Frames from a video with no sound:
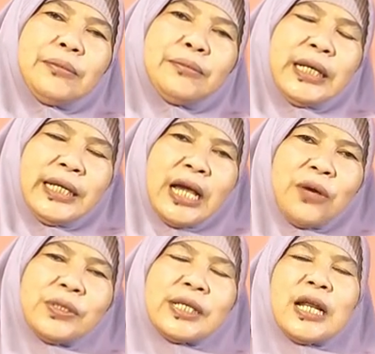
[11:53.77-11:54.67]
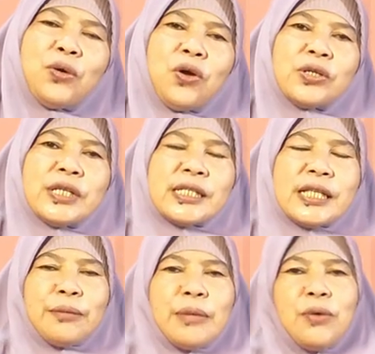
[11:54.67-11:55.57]
Beliau selalu
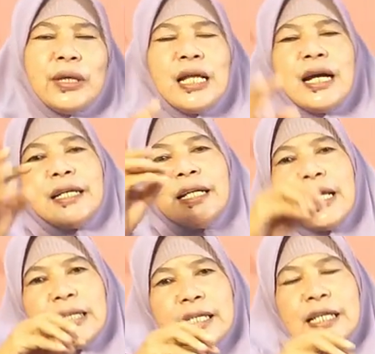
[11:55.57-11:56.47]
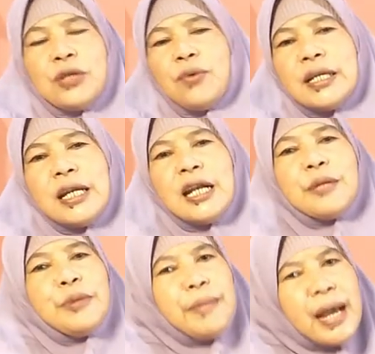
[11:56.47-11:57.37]
konsisten bahwa tangan di atas itu
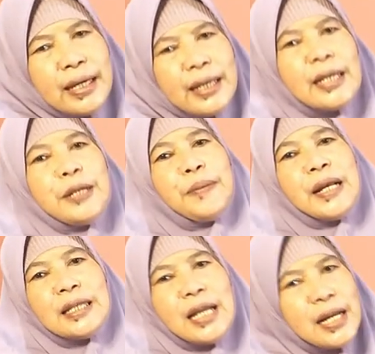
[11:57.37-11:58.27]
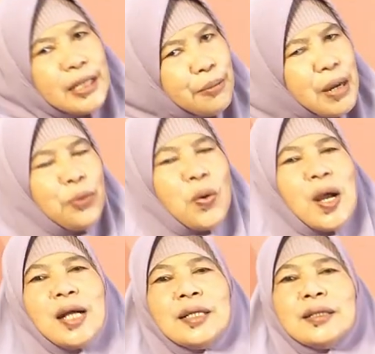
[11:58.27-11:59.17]
adalah lebih baik daripada tangan di bawah.